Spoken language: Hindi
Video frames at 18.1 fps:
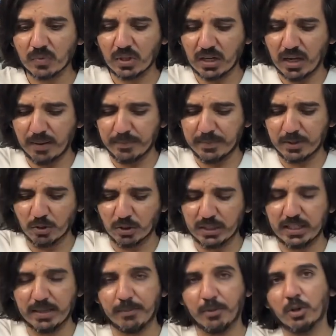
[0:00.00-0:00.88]
अब क्योंकि
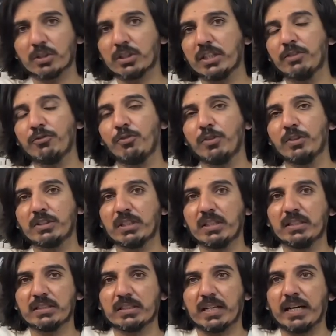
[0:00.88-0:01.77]
ये बहुत
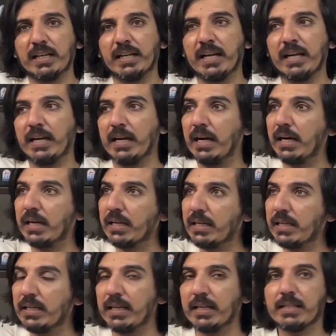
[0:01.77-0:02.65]
इन्फ्लुएंशियल इंसान है
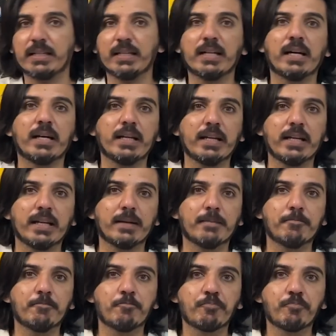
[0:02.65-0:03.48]
आगे इलेक्शन आ रहे हैं